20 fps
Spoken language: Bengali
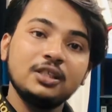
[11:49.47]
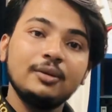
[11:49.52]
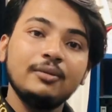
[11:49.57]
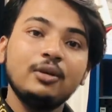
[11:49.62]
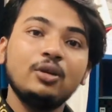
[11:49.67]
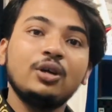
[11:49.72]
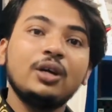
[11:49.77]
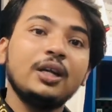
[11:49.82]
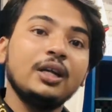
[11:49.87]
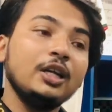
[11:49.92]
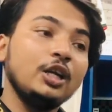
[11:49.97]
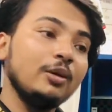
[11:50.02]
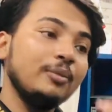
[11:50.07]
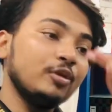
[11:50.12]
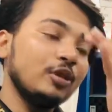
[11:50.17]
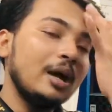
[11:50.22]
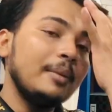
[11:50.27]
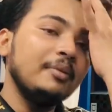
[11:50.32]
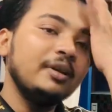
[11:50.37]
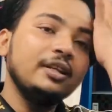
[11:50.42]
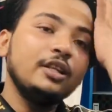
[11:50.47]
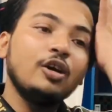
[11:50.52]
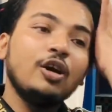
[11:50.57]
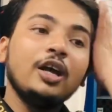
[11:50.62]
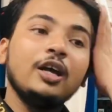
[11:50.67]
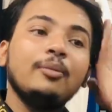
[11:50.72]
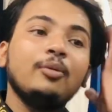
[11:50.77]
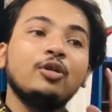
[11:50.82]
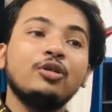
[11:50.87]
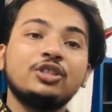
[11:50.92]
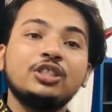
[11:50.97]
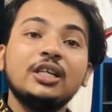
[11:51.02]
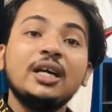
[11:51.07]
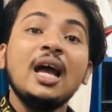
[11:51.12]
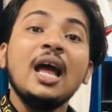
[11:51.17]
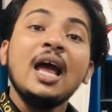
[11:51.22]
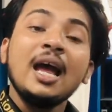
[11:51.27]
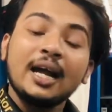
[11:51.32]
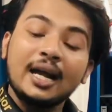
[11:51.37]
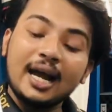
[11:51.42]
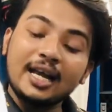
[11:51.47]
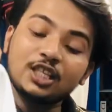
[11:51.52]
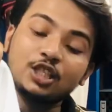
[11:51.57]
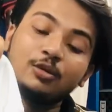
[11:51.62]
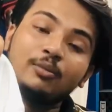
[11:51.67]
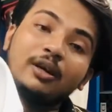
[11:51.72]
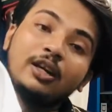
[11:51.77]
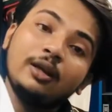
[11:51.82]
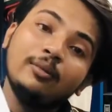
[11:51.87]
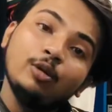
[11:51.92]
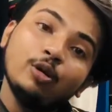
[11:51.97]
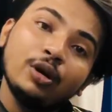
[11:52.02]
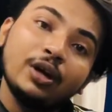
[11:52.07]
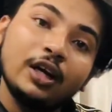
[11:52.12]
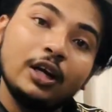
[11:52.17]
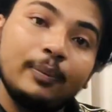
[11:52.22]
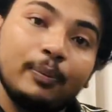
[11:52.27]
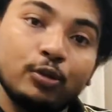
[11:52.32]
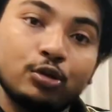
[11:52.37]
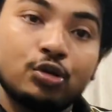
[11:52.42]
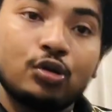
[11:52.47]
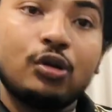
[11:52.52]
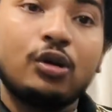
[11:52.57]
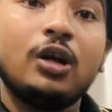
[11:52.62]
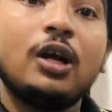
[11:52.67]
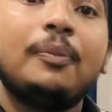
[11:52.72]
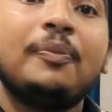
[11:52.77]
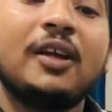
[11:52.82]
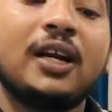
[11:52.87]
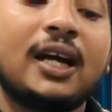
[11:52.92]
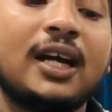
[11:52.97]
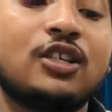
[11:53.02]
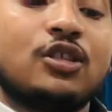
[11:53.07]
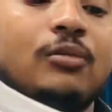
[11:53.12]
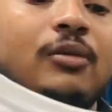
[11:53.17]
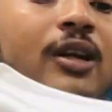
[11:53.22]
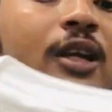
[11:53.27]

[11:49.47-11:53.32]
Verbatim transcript: যাবেন ওখানে নিয়মিত আপডেট দেওয়া হয় এবং হচ্ছে কাস্টমার রিভিউ এখানে পোস্ট করা হয় আপনারা কাস্টমার